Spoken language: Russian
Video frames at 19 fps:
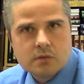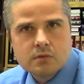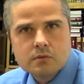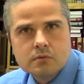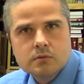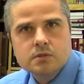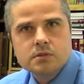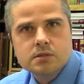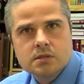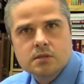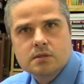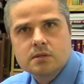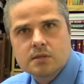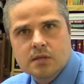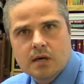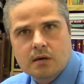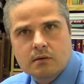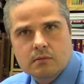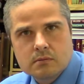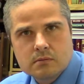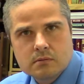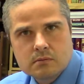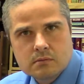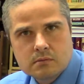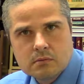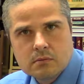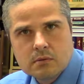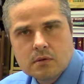ну вот где-то так вот
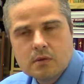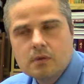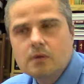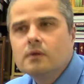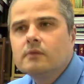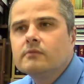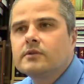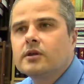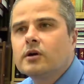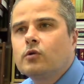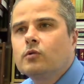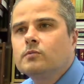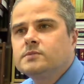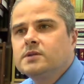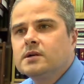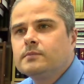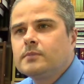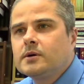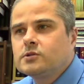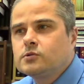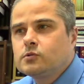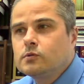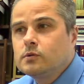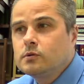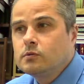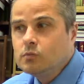в таком диапазоне.